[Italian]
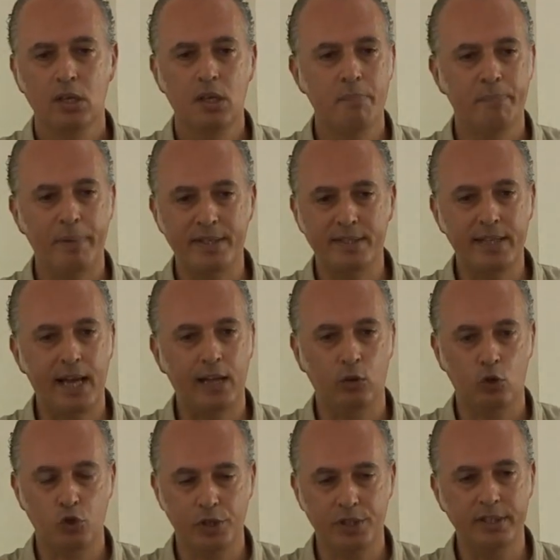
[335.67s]
in
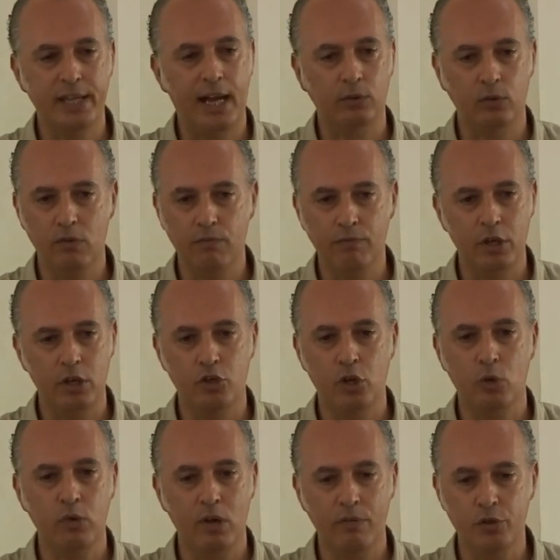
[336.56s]
passato c'è stata
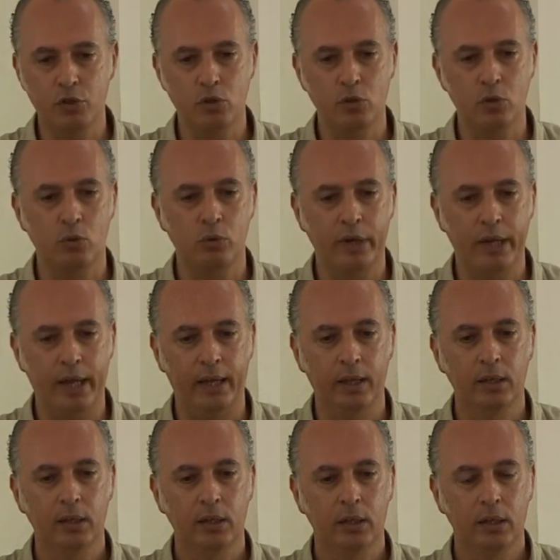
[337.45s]
invece una
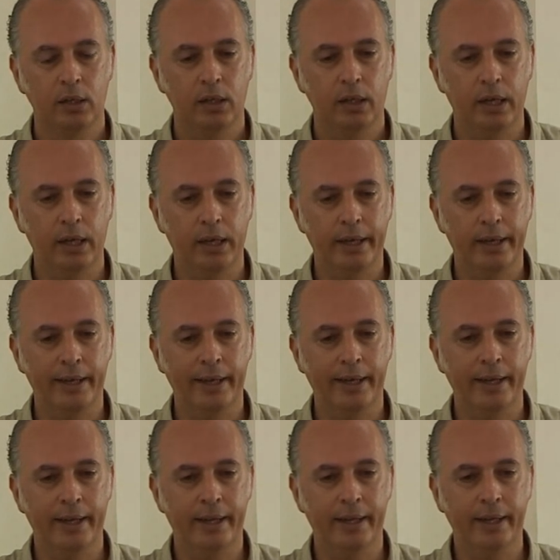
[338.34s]
visione
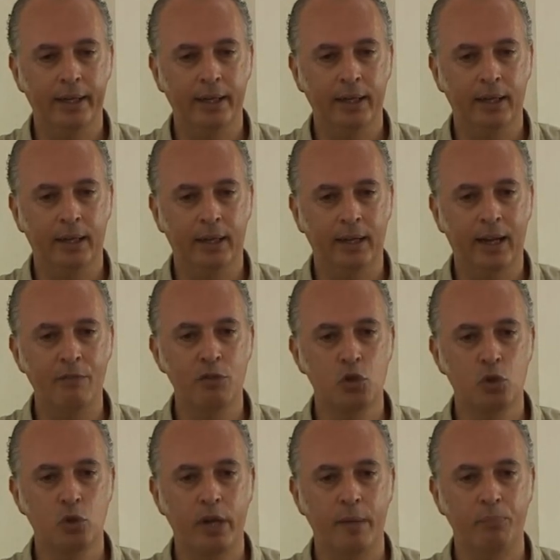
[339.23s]
eh,
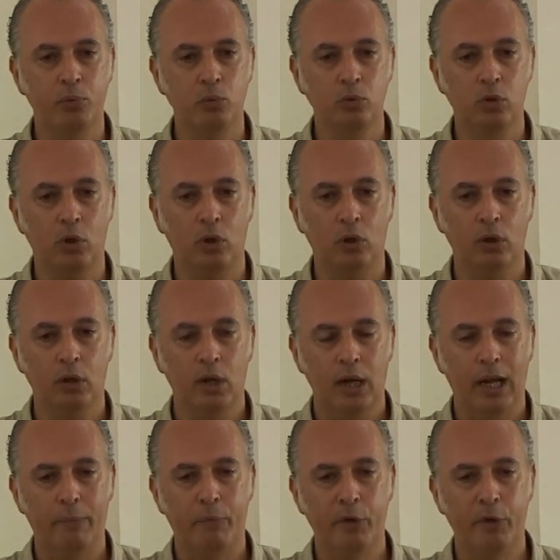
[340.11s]
la visione appunto,